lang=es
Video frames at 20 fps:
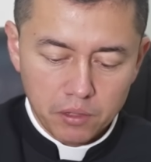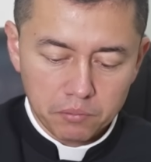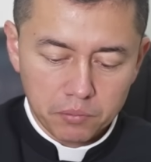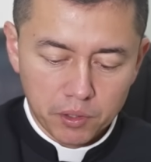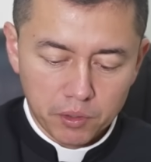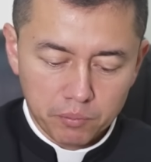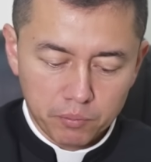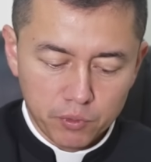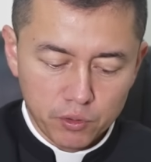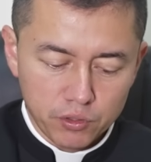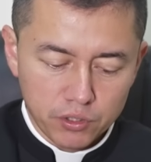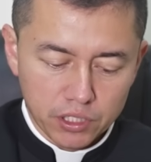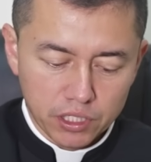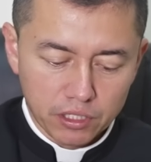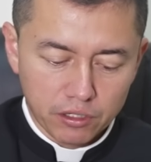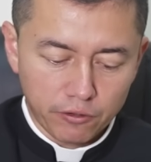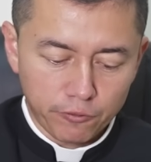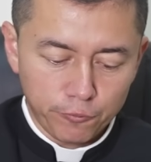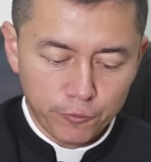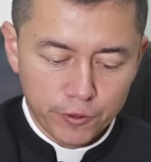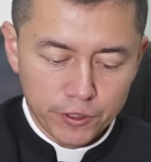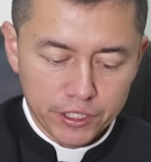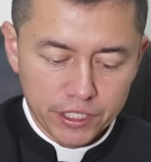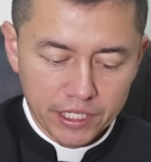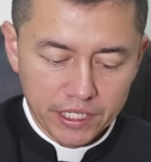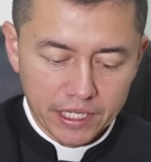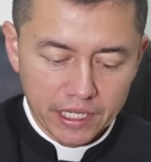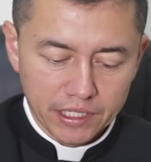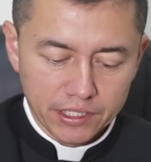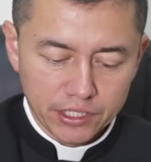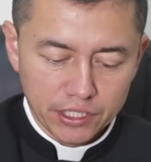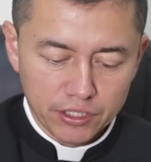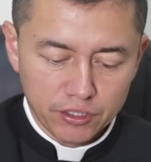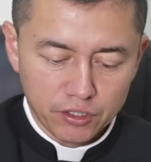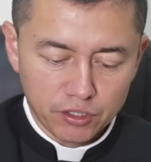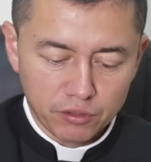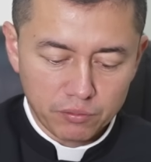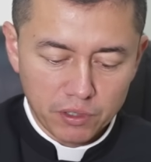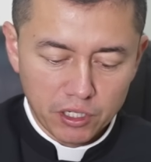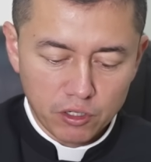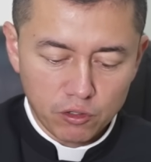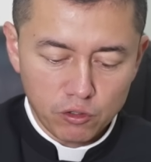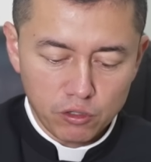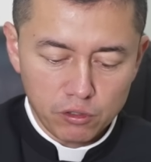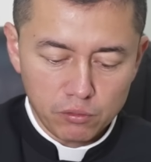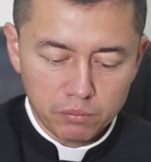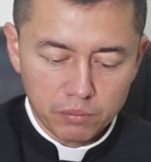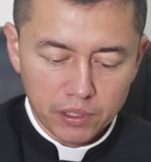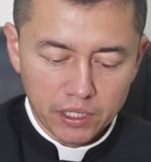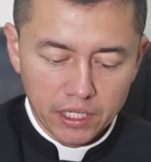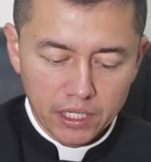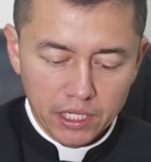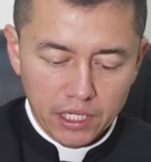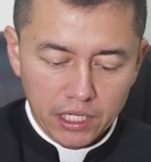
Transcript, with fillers: Propuse, confesaré al Señor mi culpa,